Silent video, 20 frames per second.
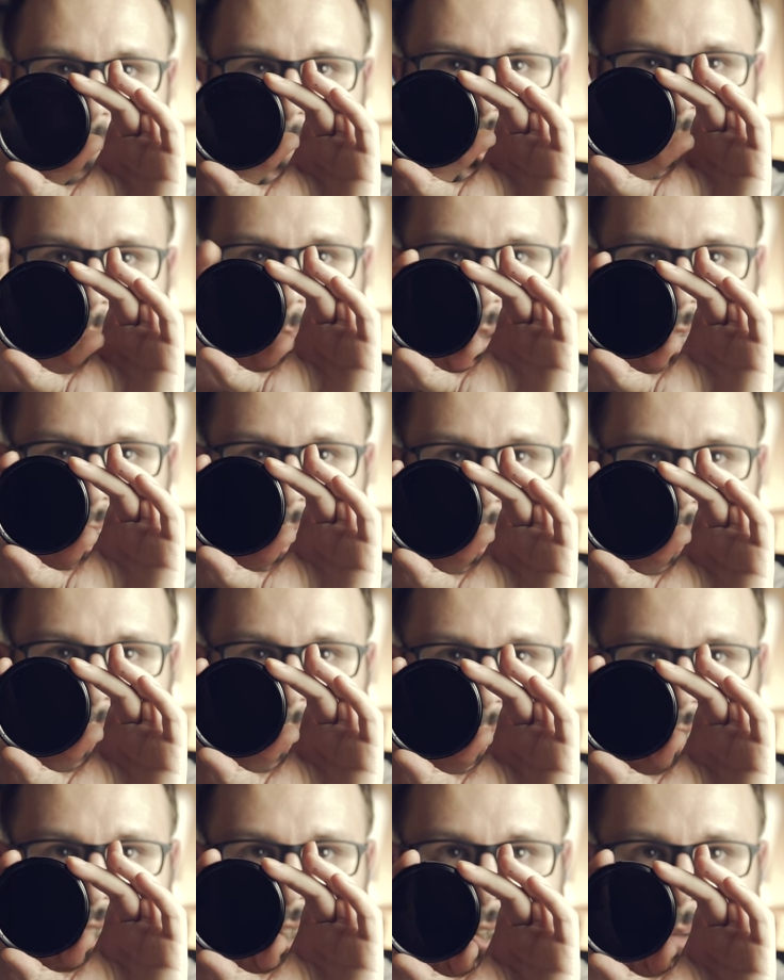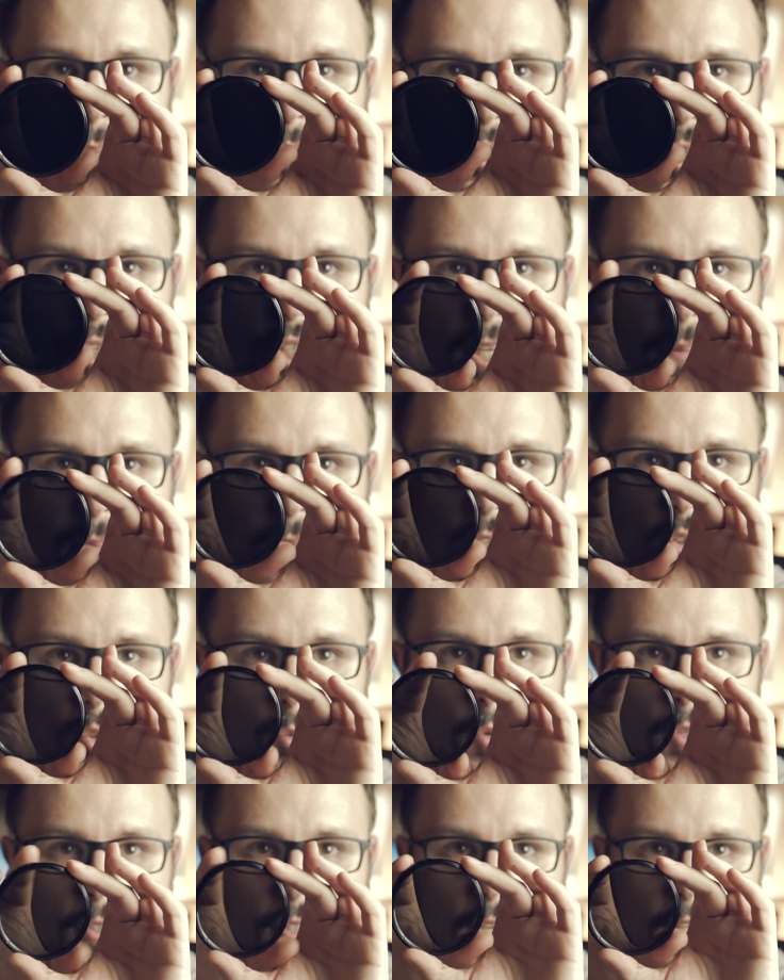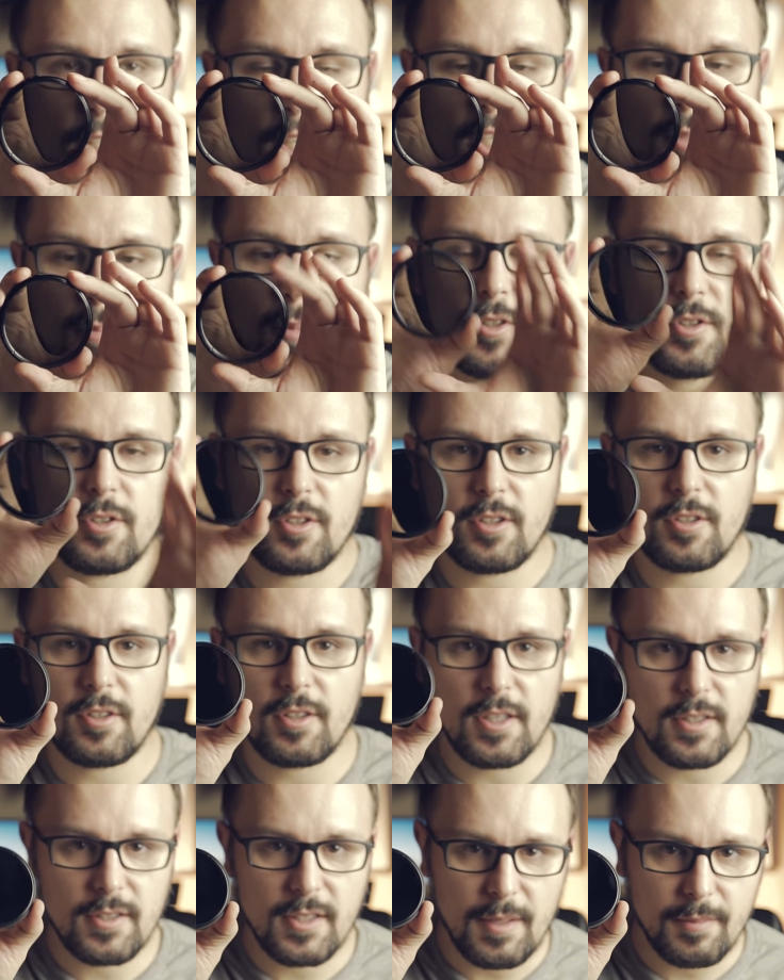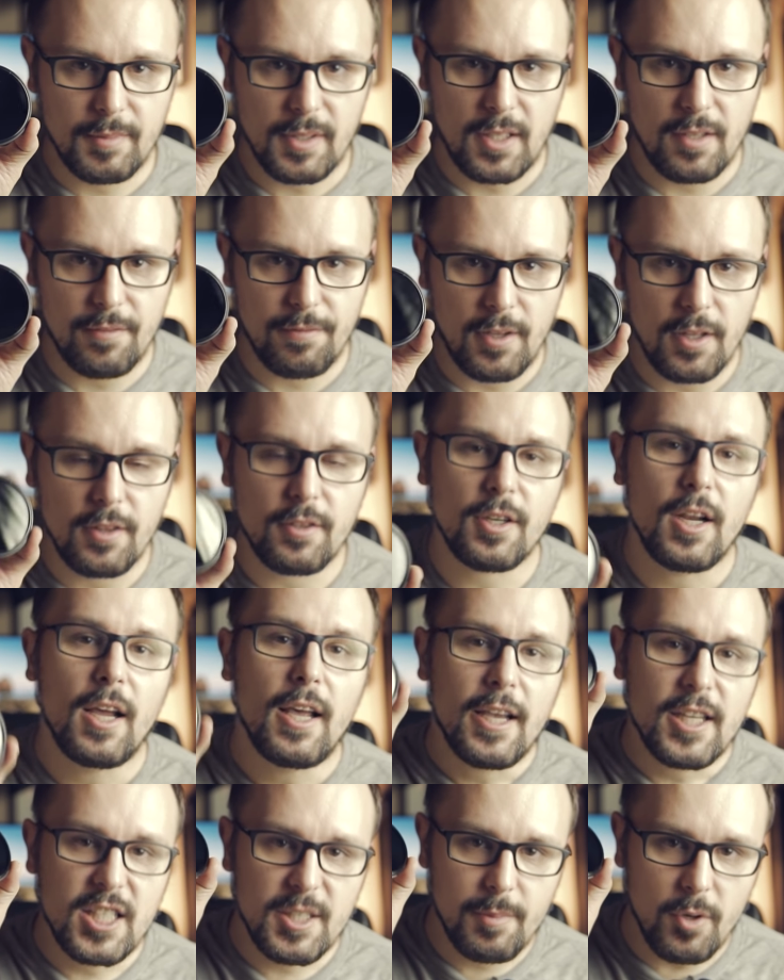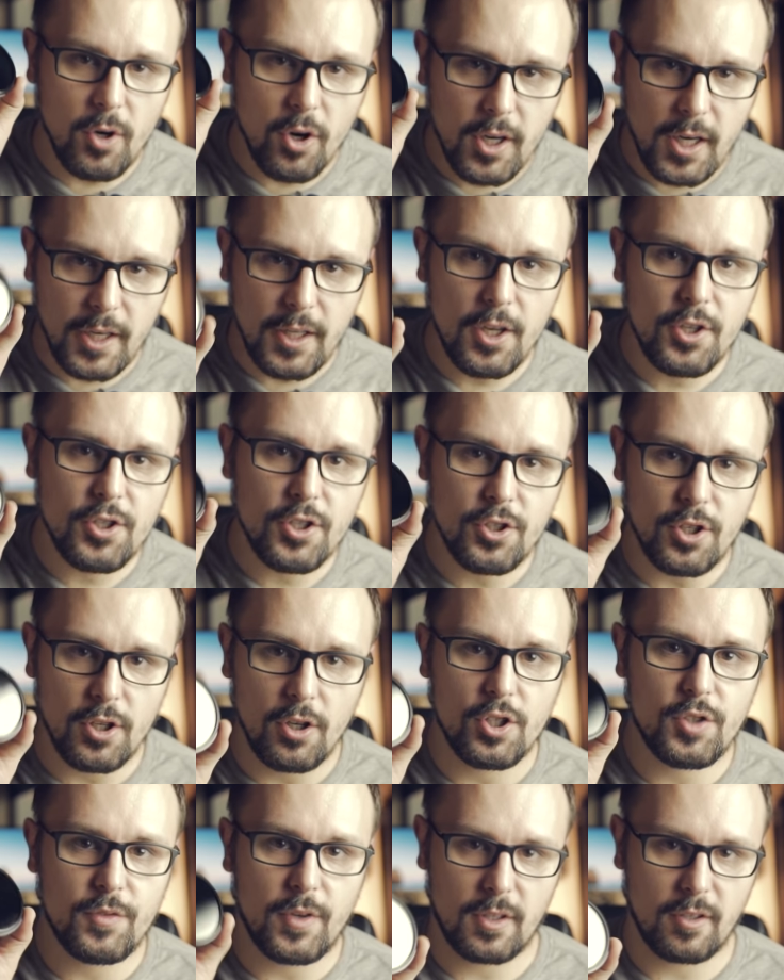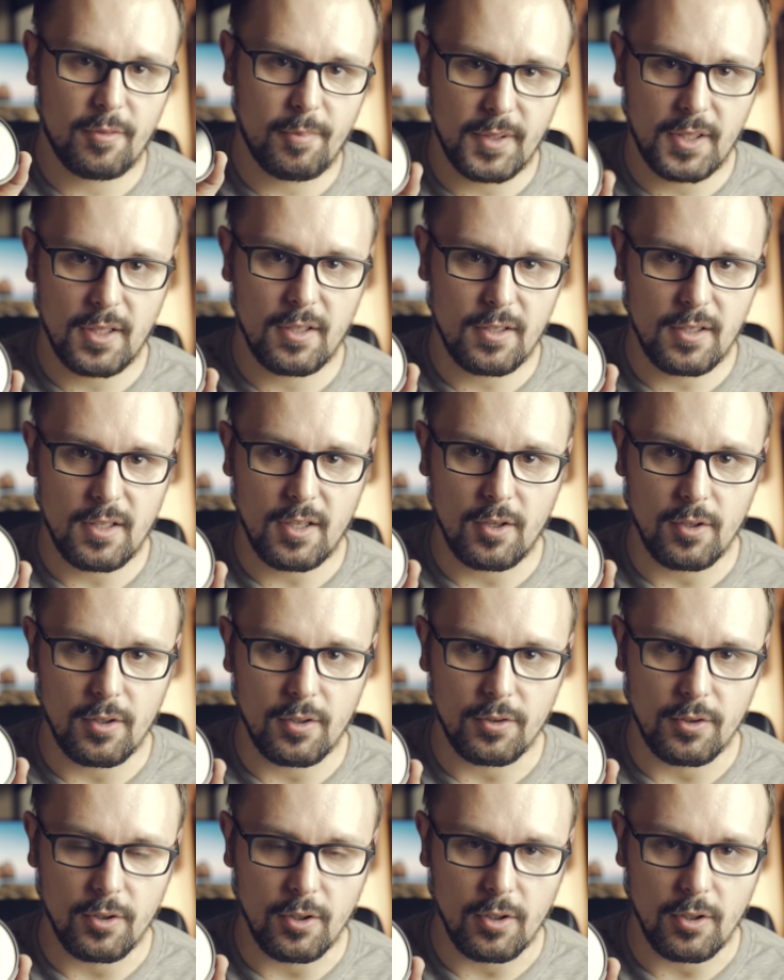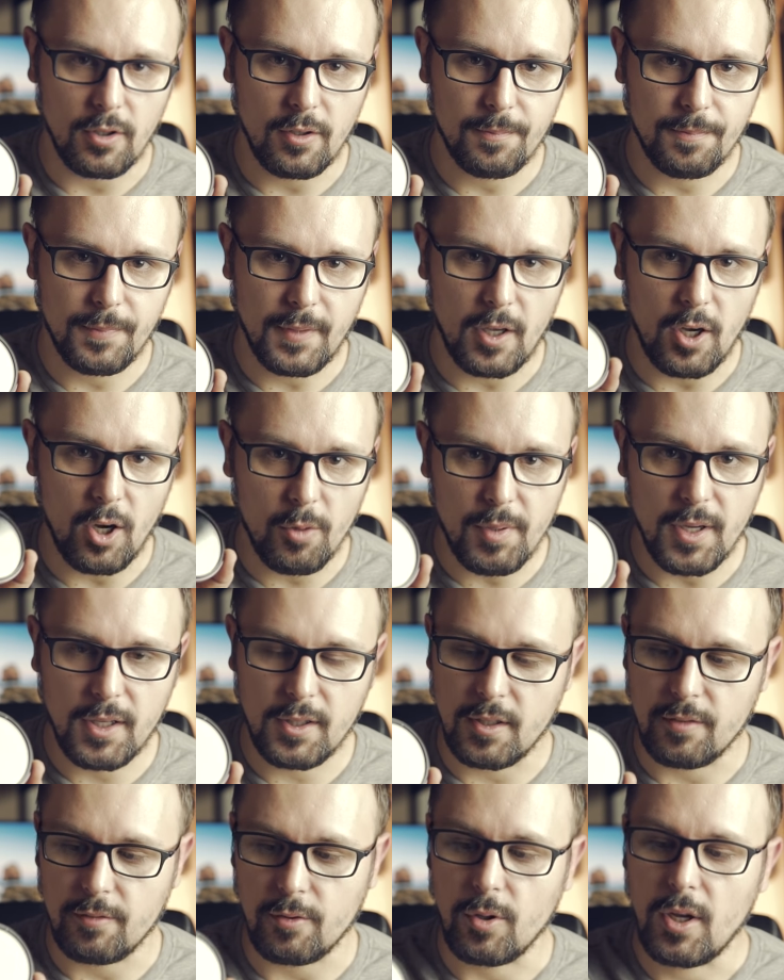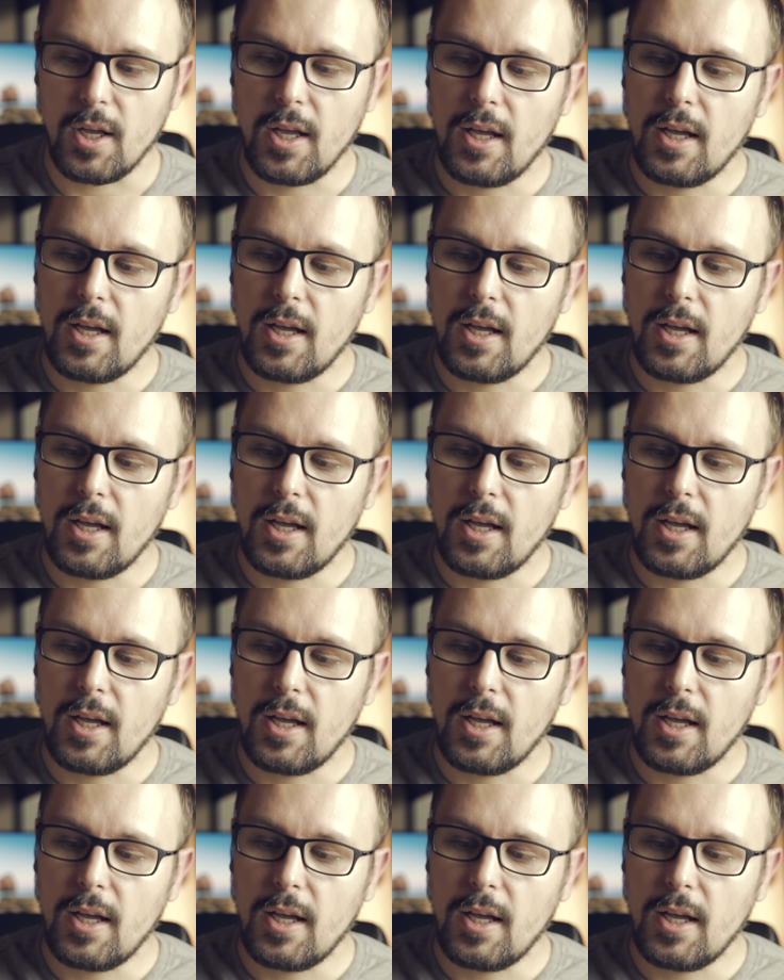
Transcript: możemy przekręcać i go przyciemniać lub rozjaśniać. Po co jest nam taki filtr? Żeby ograniczyć ilość światła wpadanego do e, obiektywu.